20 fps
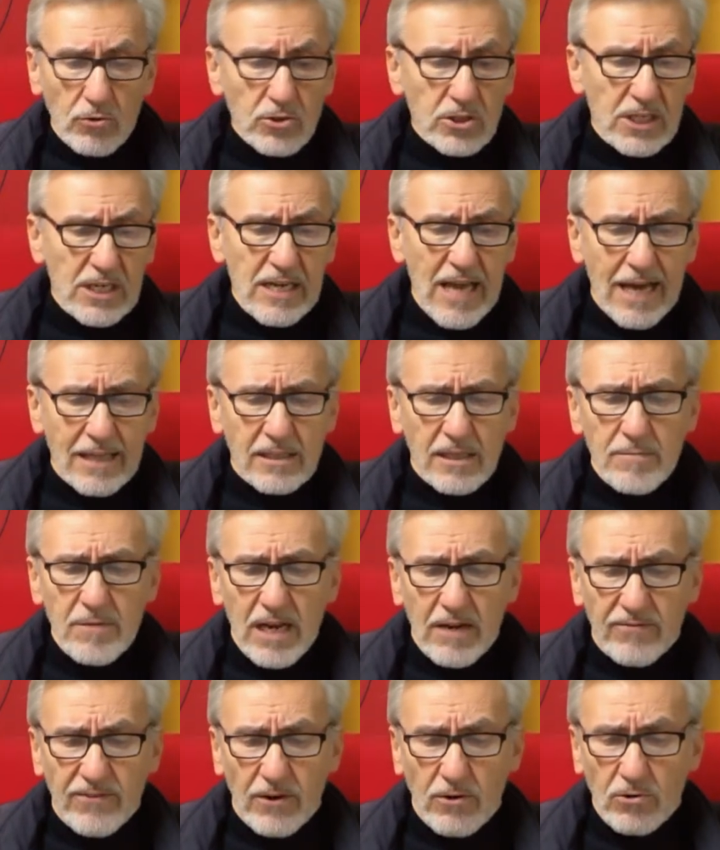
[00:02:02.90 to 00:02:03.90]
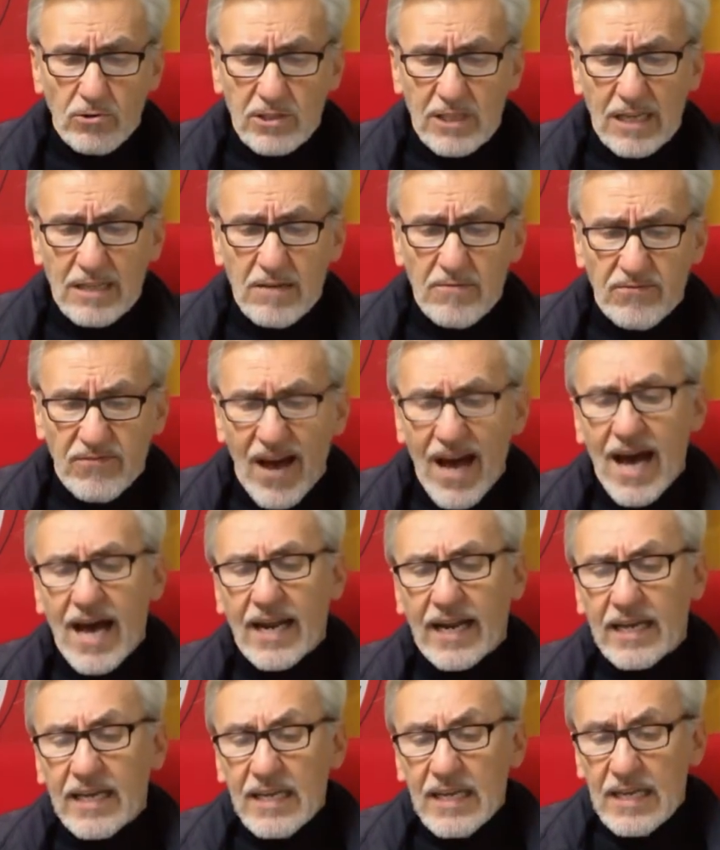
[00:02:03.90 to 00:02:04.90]
consegnatemi la facoltà di
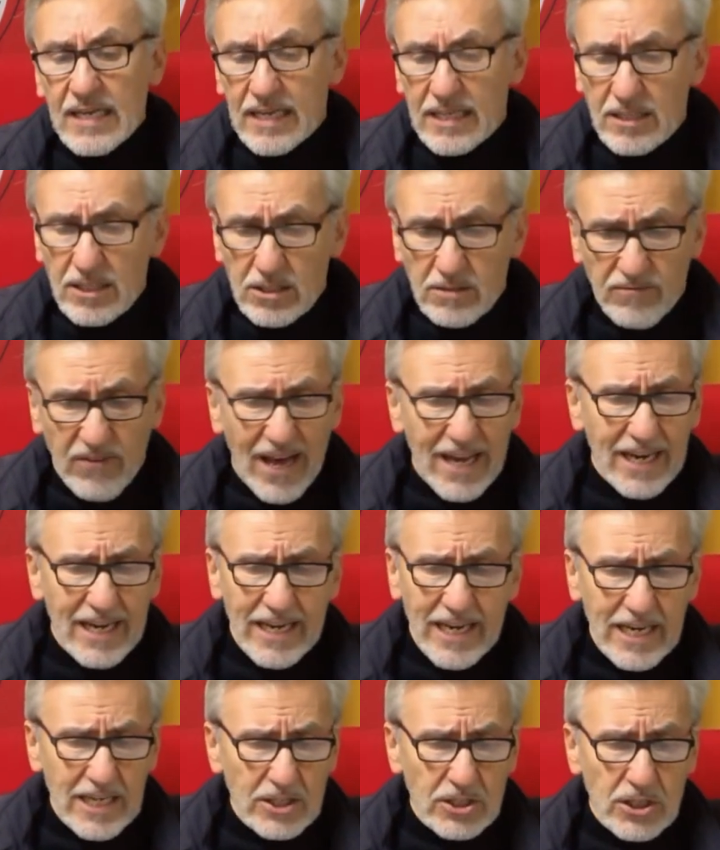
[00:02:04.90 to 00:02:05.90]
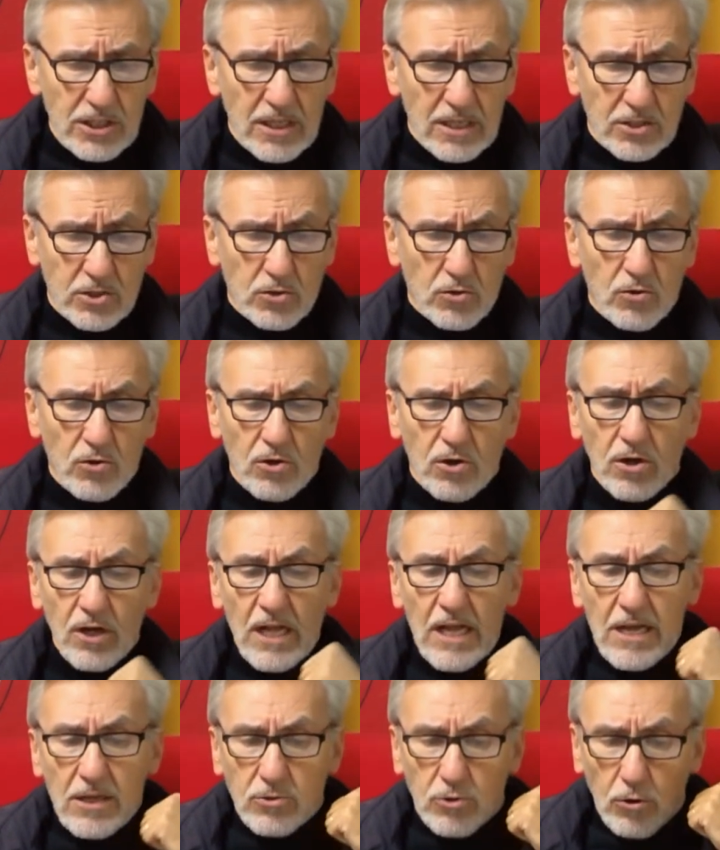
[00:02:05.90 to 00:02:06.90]
fare e disfare le leggi da solo,
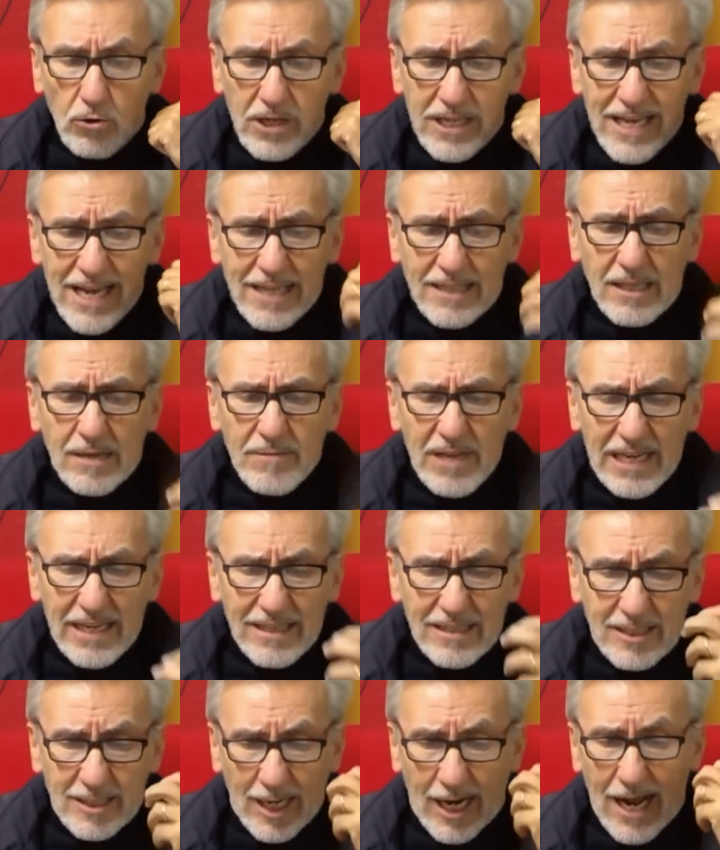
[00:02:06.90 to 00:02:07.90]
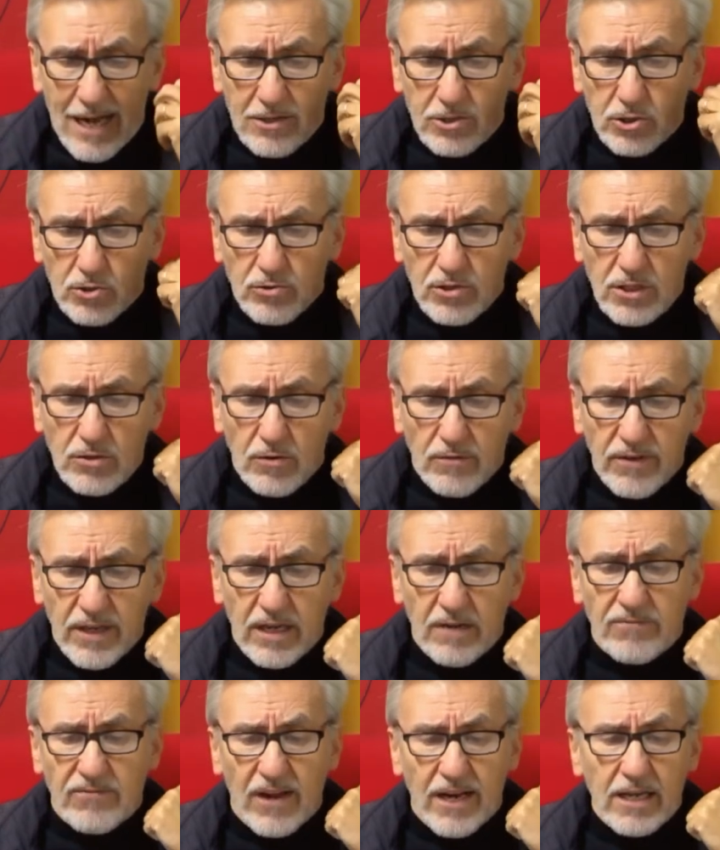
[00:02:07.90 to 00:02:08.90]
toglietemi l'intralcio di
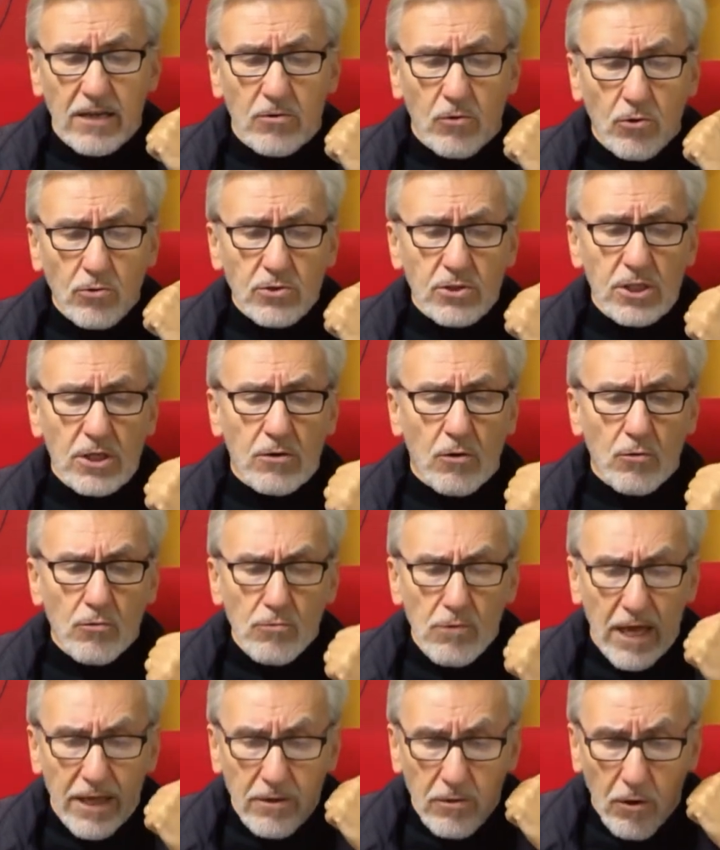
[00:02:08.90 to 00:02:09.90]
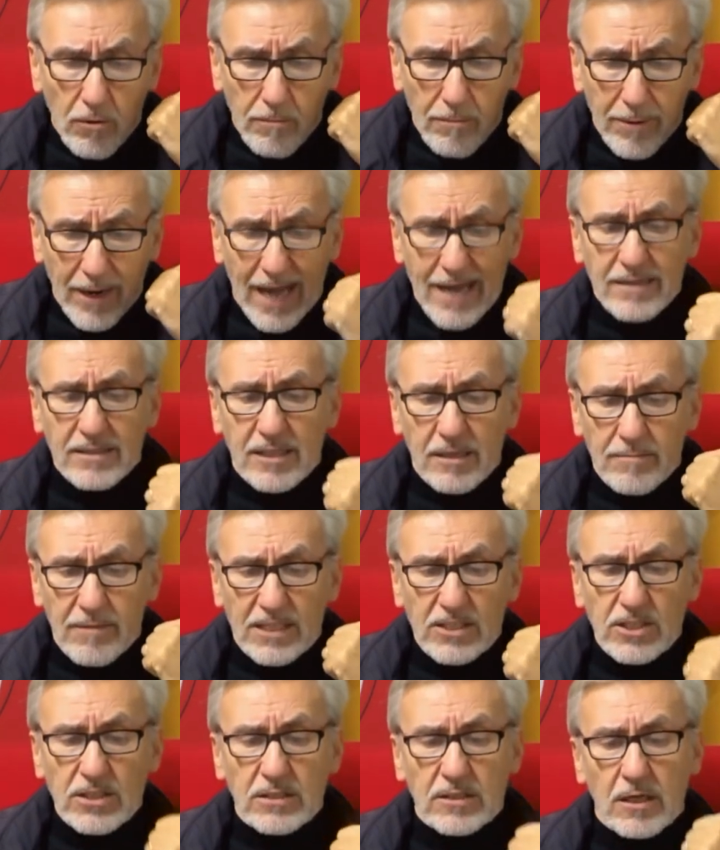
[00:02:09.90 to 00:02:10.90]
dovere fare i conti con una ingombrante
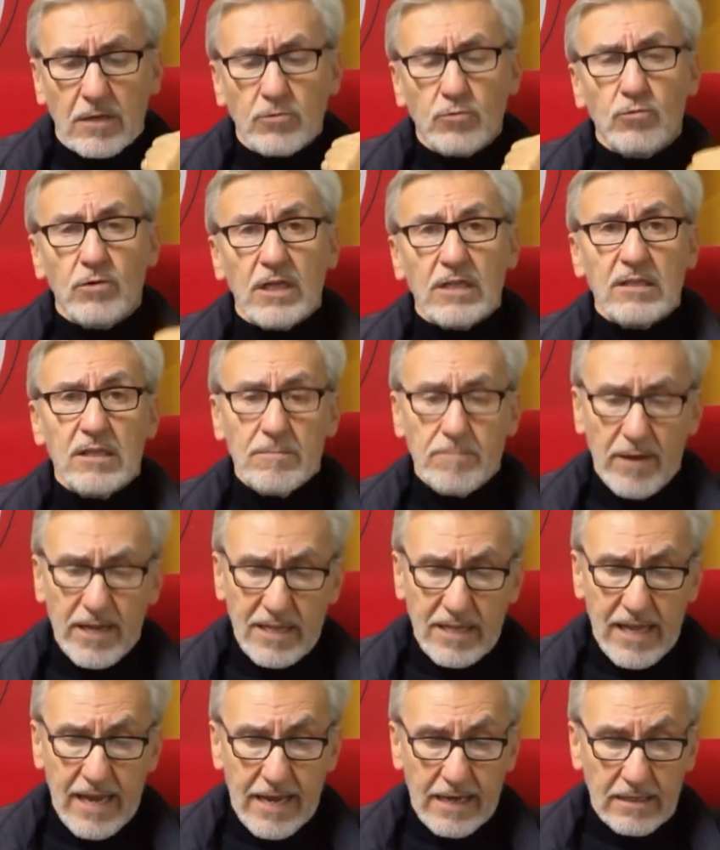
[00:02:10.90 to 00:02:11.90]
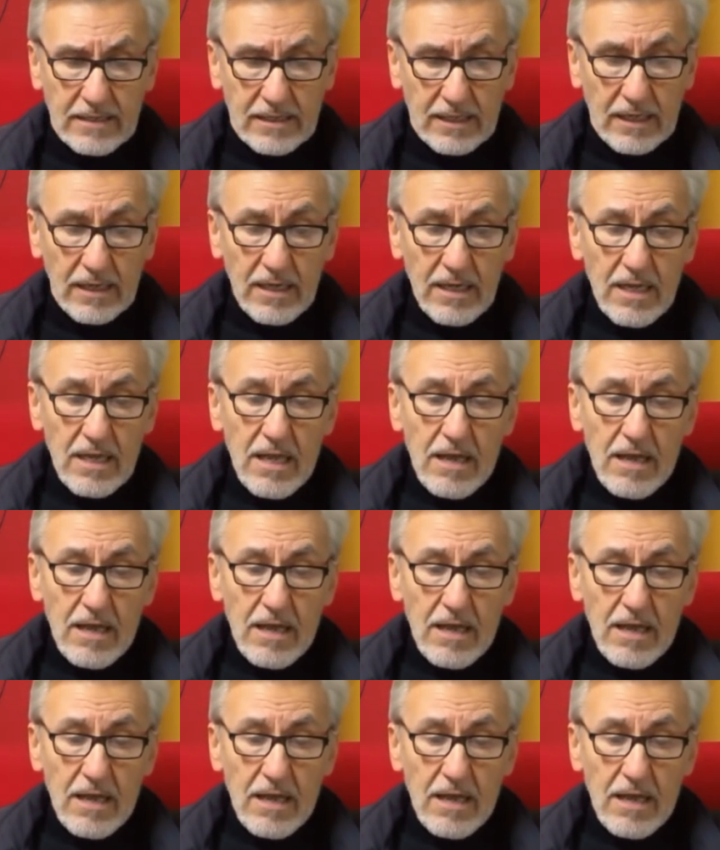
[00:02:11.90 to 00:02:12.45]
magistratura indipendente.